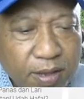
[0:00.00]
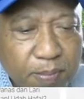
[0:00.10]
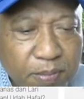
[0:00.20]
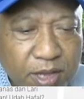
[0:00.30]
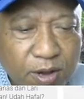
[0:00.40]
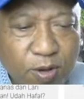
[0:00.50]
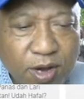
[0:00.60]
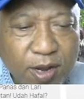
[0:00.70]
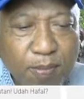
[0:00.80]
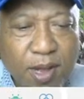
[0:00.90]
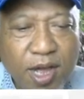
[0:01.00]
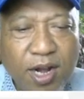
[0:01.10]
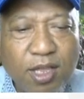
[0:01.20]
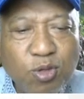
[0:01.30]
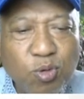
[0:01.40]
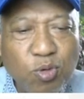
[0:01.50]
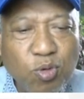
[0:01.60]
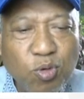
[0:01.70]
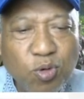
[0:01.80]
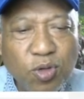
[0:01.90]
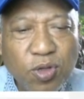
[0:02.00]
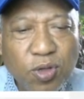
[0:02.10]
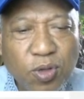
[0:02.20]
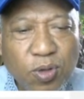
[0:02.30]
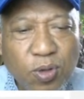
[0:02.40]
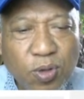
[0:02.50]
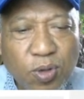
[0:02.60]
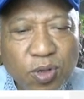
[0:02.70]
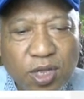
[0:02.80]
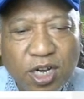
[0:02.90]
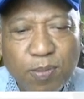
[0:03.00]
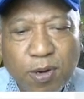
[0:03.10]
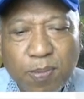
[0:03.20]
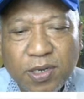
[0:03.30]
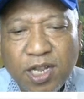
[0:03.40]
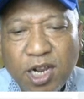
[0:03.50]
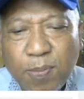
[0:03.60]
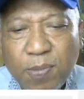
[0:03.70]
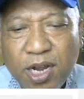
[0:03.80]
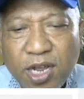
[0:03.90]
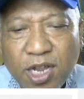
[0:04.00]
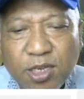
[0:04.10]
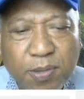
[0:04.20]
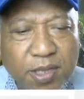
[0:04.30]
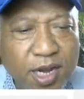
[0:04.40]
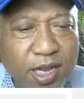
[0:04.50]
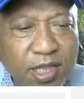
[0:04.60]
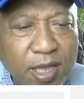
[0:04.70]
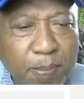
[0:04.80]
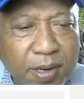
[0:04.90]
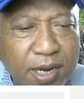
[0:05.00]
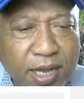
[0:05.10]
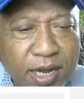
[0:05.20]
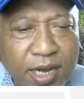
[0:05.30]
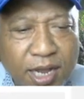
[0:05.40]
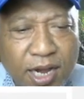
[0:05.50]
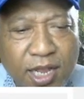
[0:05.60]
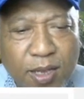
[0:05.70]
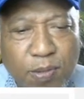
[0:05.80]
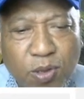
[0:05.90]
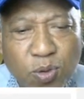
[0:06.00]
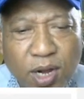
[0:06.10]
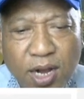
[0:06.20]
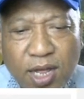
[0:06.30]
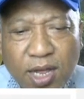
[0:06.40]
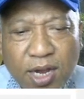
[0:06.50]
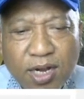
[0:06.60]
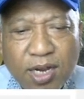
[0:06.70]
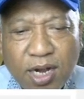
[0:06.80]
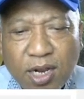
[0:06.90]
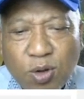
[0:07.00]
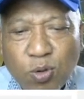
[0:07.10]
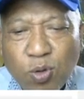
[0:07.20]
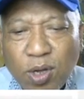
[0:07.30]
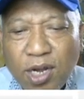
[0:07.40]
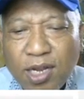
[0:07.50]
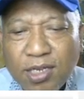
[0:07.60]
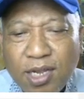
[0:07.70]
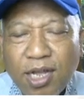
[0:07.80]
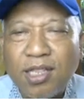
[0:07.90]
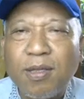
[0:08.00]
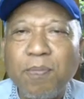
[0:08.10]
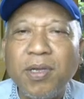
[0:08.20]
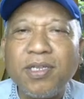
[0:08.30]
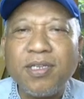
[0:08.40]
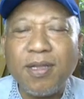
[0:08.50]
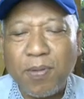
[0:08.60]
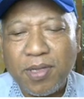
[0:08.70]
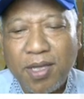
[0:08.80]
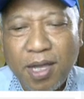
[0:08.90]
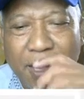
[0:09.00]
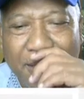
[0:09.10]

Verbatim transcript: Minyak goreng mahal itu yang dipermasalahkan pedagang. Sementara kita pedagang ini kan hanya menjual dengan keuntungan yang sangat tipis, apa iya?